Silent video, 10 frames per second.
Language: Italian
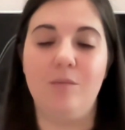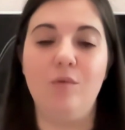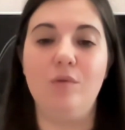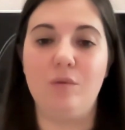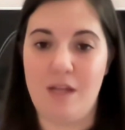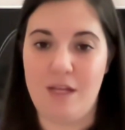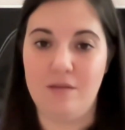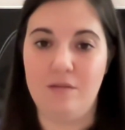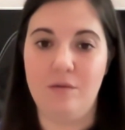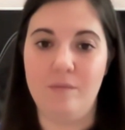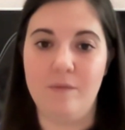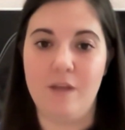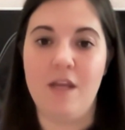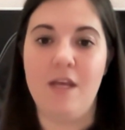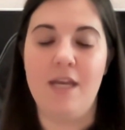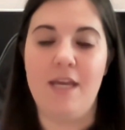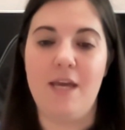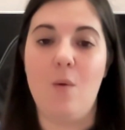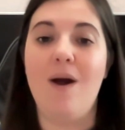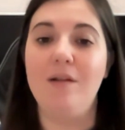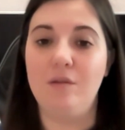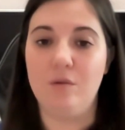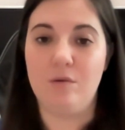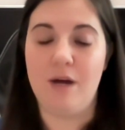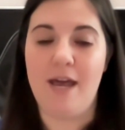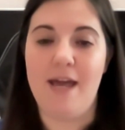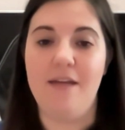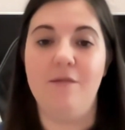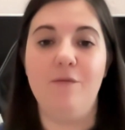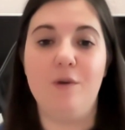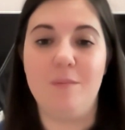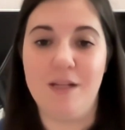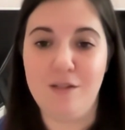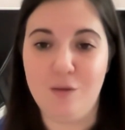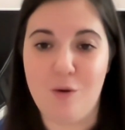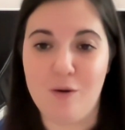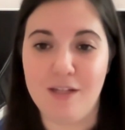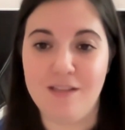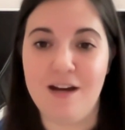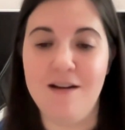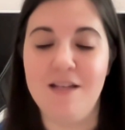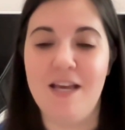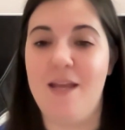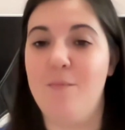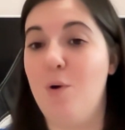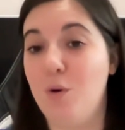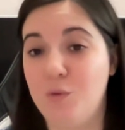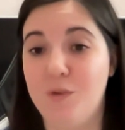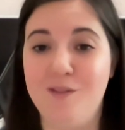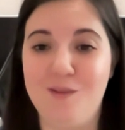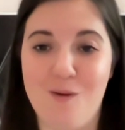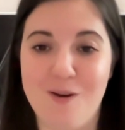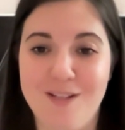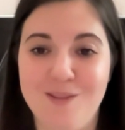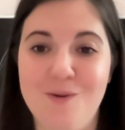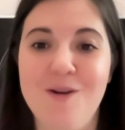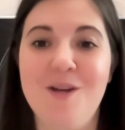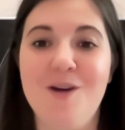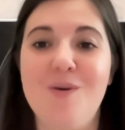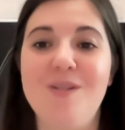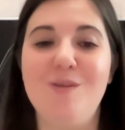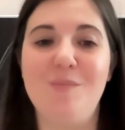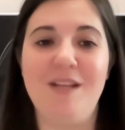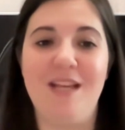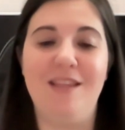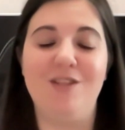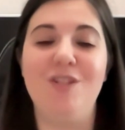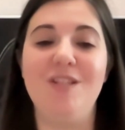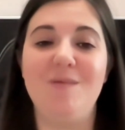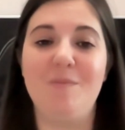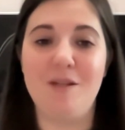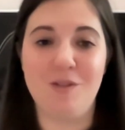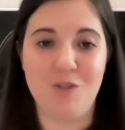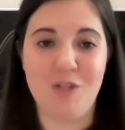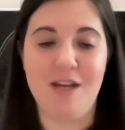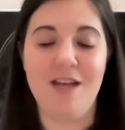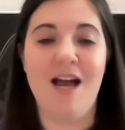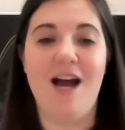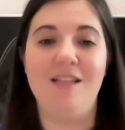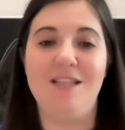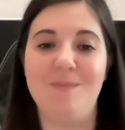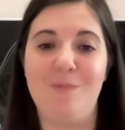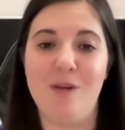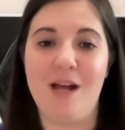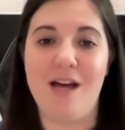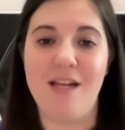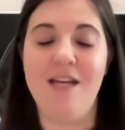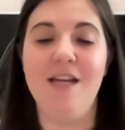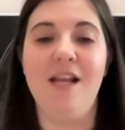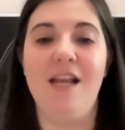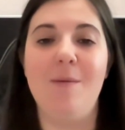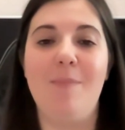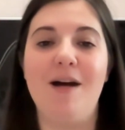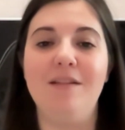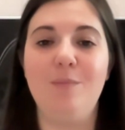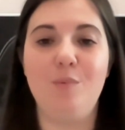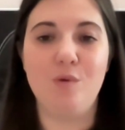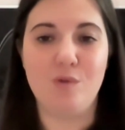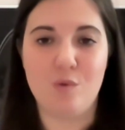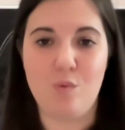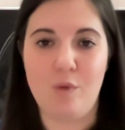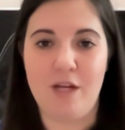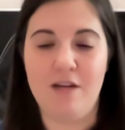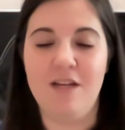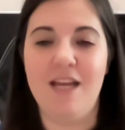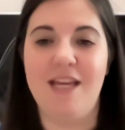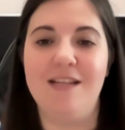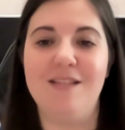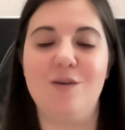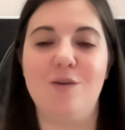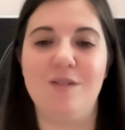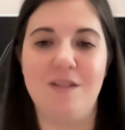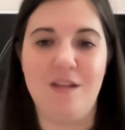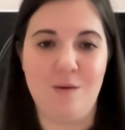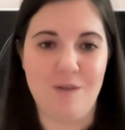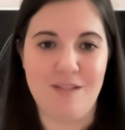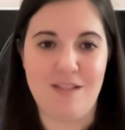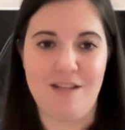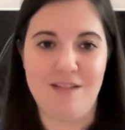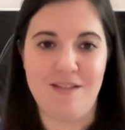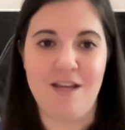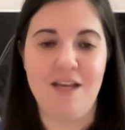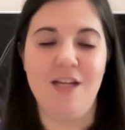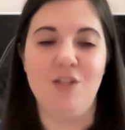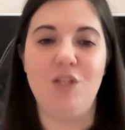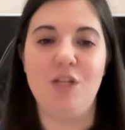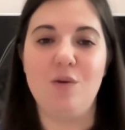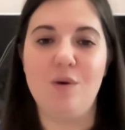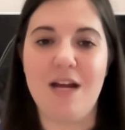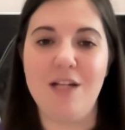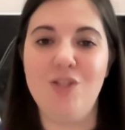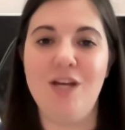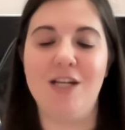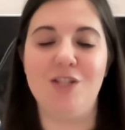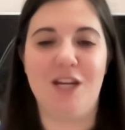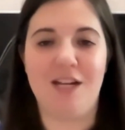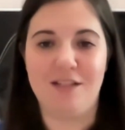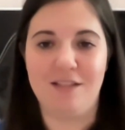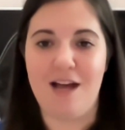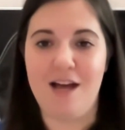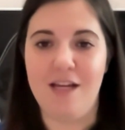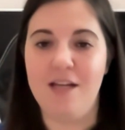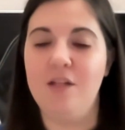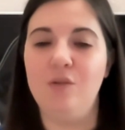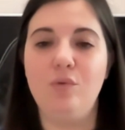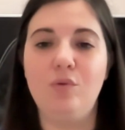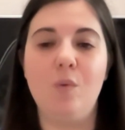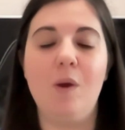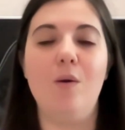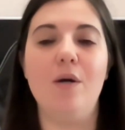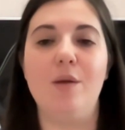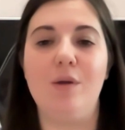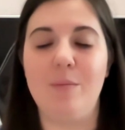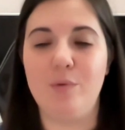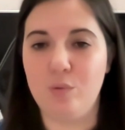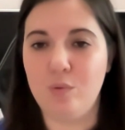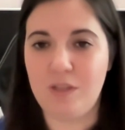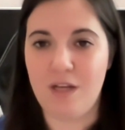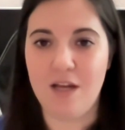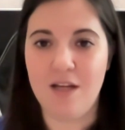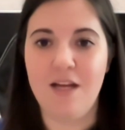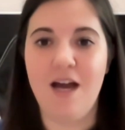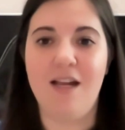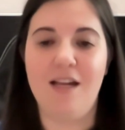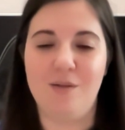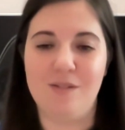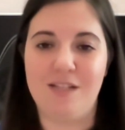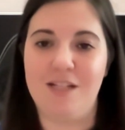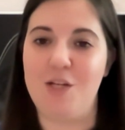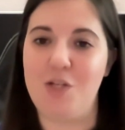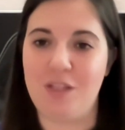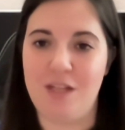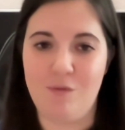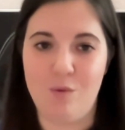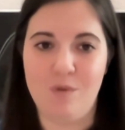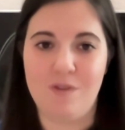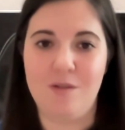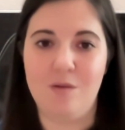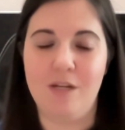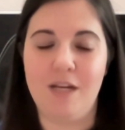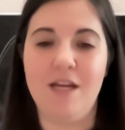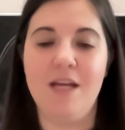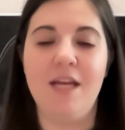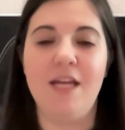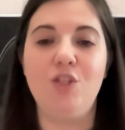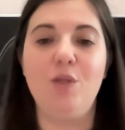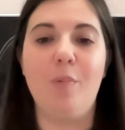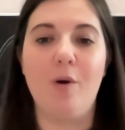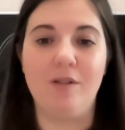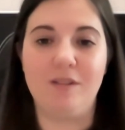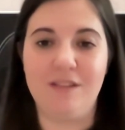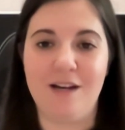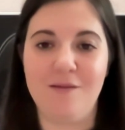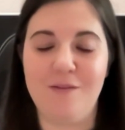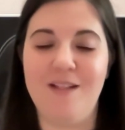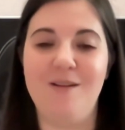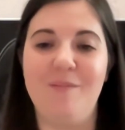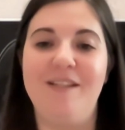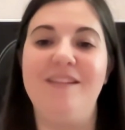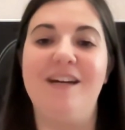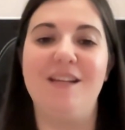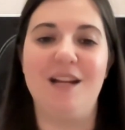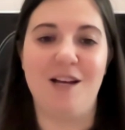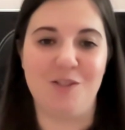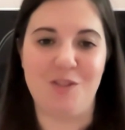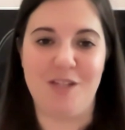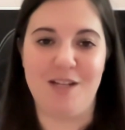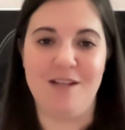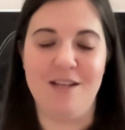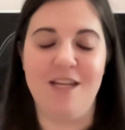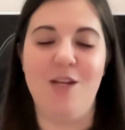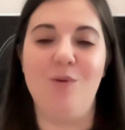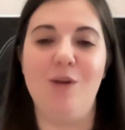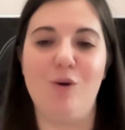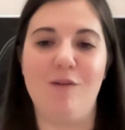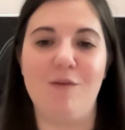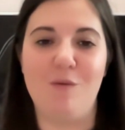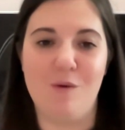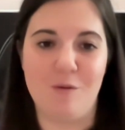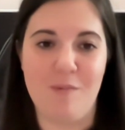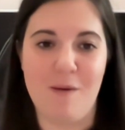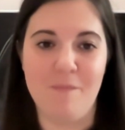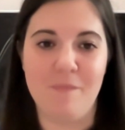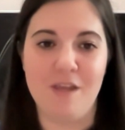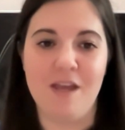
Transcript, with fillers: molto lento e quando è in forma retrograda e in moto retrogrado questo pianeta ci spinge ad esplorare le parti più oscure e nascoste di noi stesse, ci incoraggia a lasciare andare tutto quello che non è più utile alla nostra crescita ed evoluzione e ci porta finalmente a rinascere in una nuova forma.